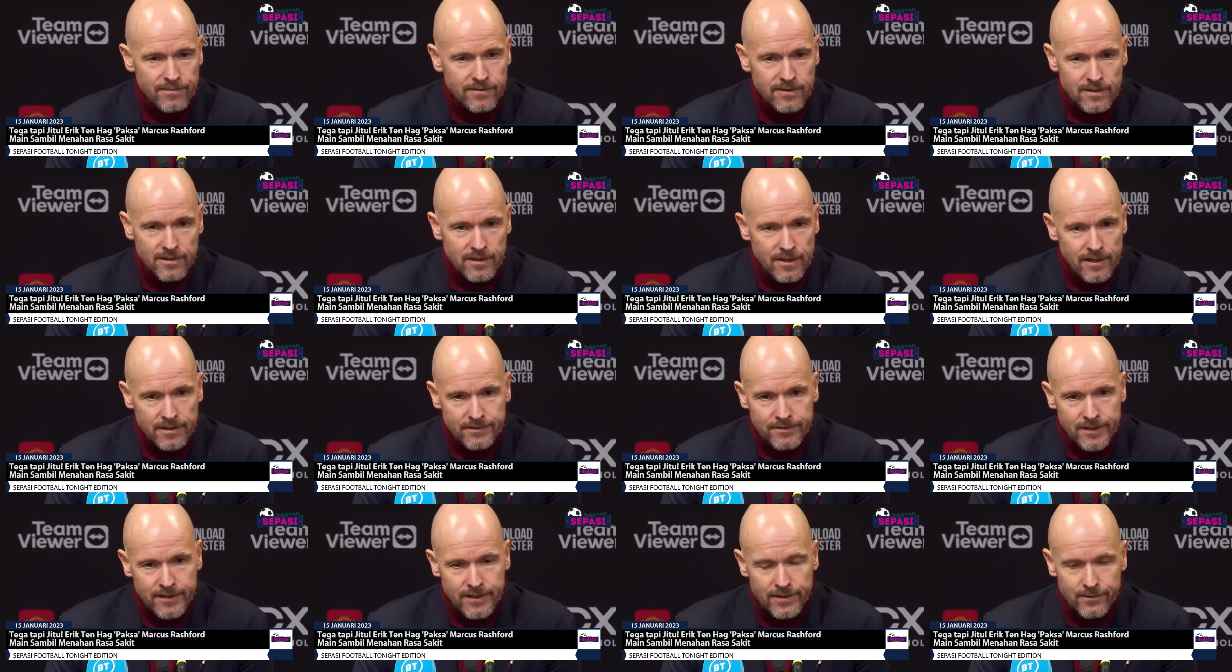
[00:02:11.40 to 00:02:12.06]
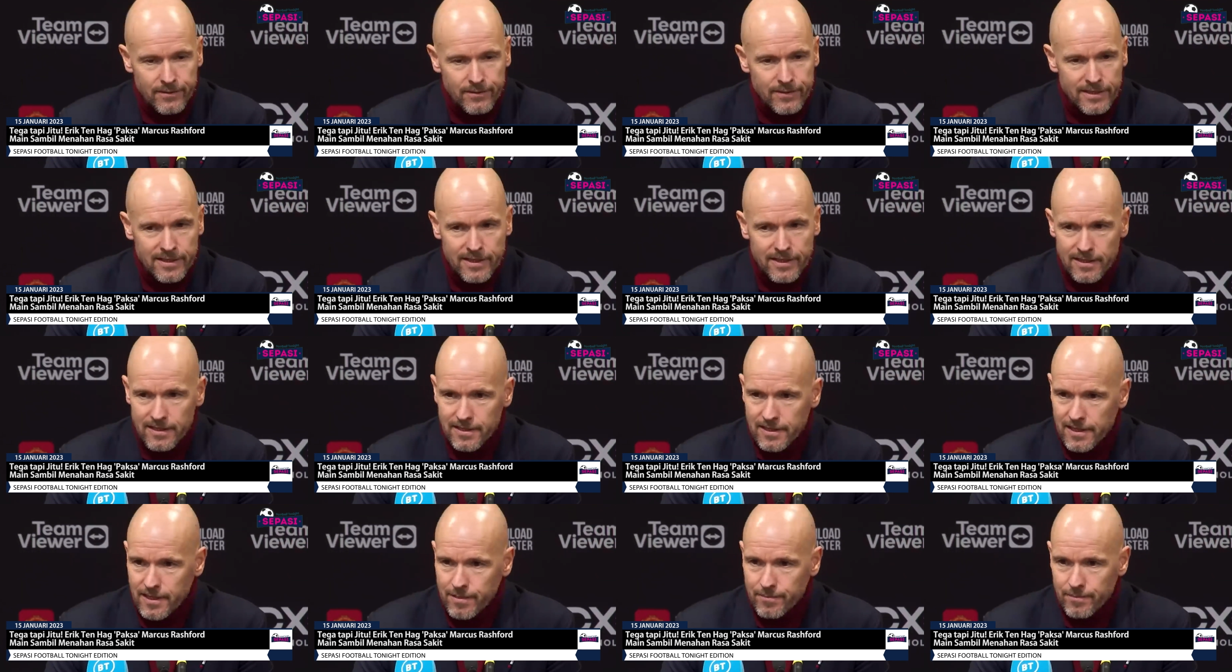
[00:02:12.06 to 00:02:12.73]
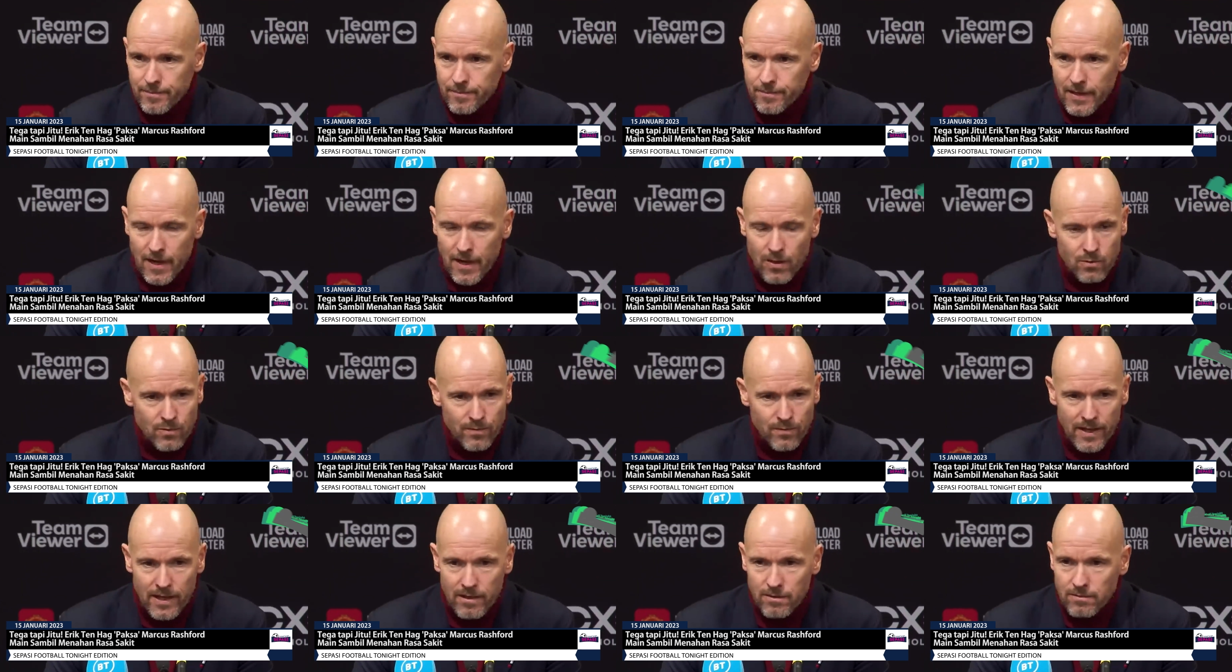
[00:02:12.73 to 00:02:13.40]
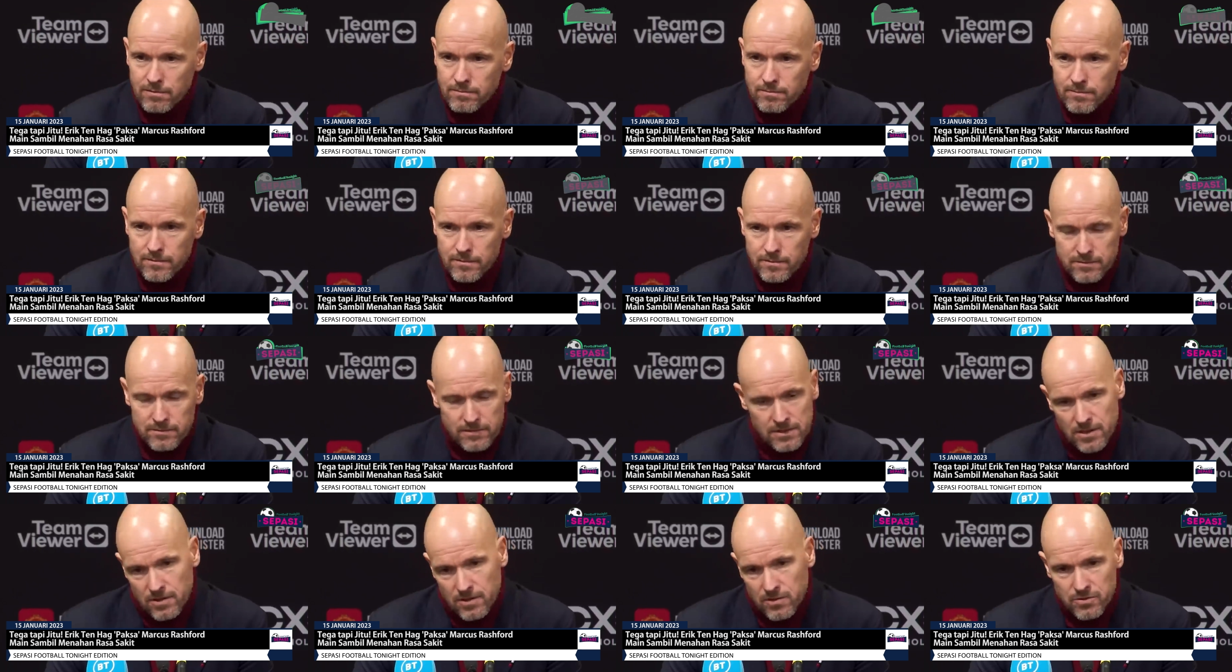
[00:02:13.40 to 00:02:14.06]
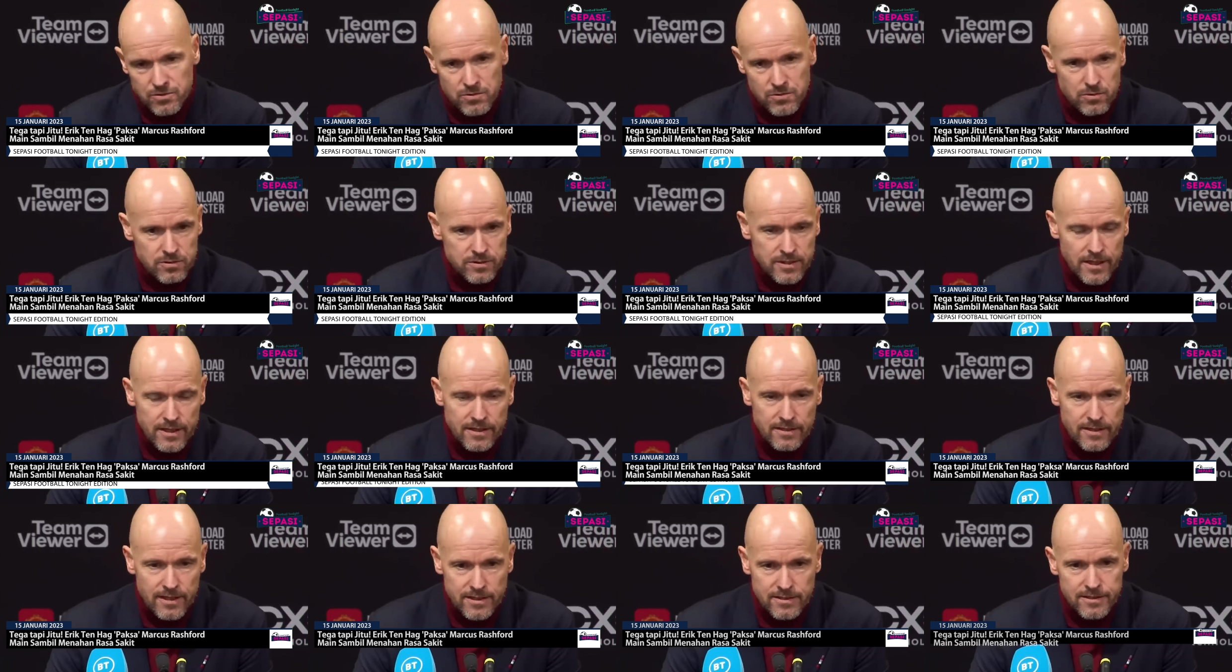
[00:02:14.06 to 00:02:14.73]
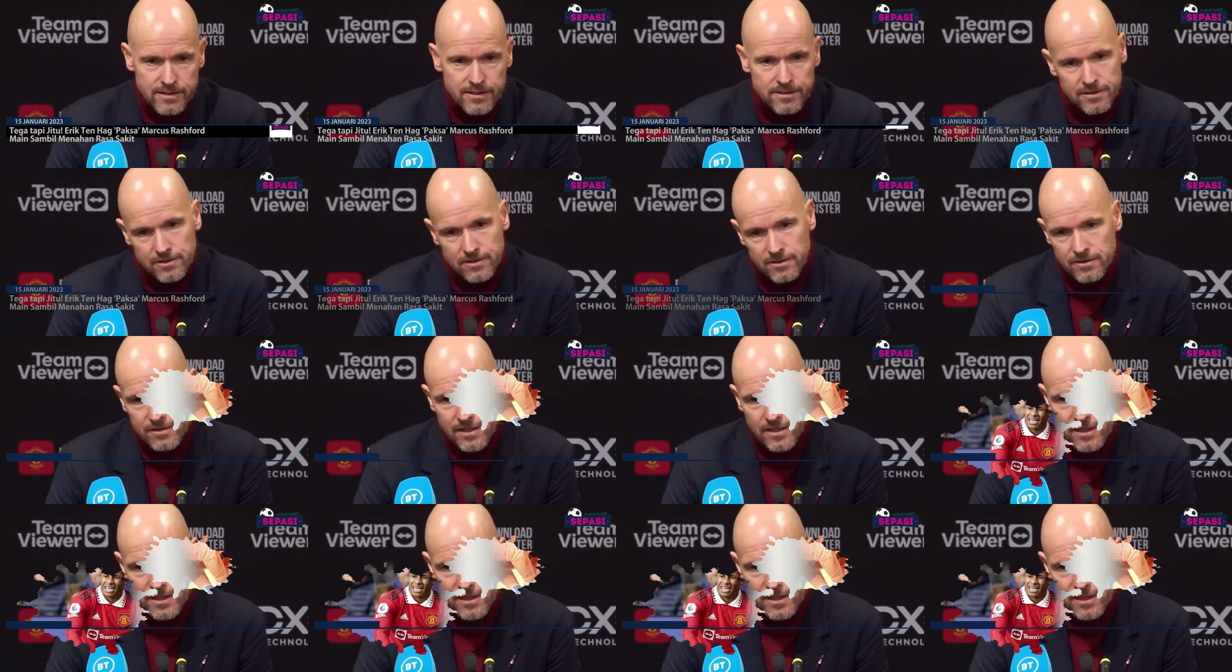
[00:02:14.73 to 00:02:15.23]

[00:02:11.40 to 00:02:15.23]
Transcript: menarik dilontarkan Erik Ten Hag. Manajer Manchester United itu menyebut